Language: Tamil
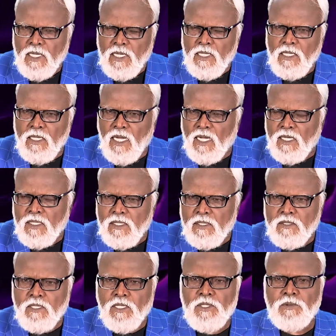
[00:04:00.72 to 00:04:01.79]
கரைகள்
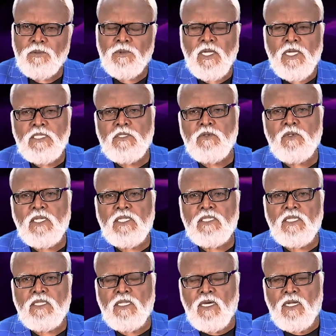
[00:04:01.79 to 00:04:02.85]
அனைத்தையும் இயேசு
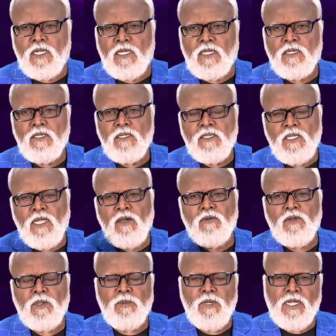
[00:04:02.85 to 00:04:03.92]
ரத்தத்தாலே
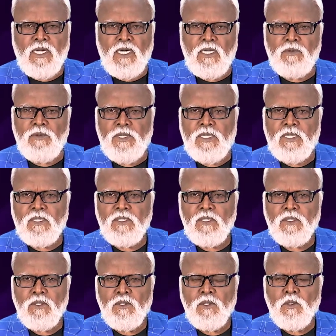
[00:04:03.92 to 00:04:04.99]
தேவன் நம்மை கழுவி
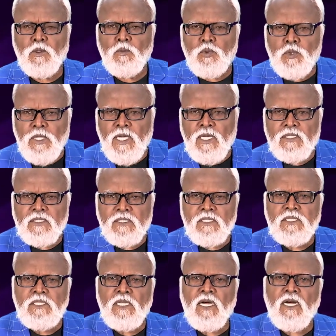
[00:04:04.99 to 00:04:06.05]
புதிய
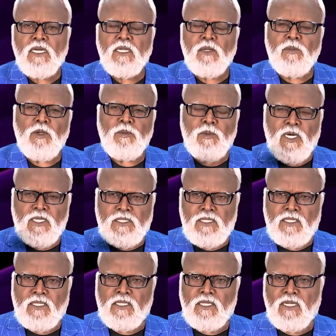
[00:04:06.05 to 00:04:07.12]
சிருஷ்டியாக நம்மை
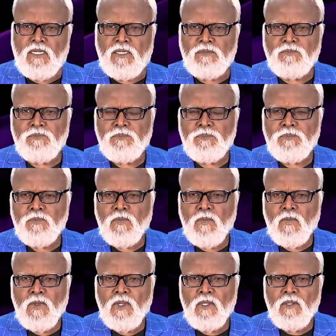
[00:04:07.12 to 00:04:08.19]
மாற்றியிருக்கிறார்
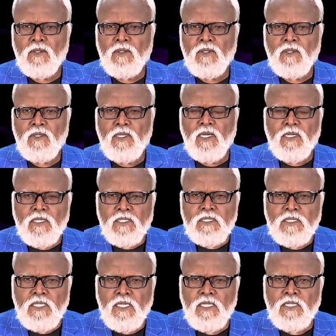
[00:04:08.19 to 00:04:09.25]
எ
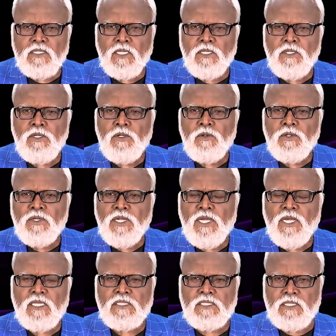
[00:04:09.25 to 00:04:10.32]
கிறிஸ்டியன் இஸ் எ நியூ
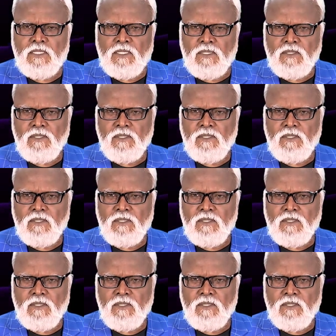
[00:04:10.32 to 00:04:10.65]
கிரியேஷன்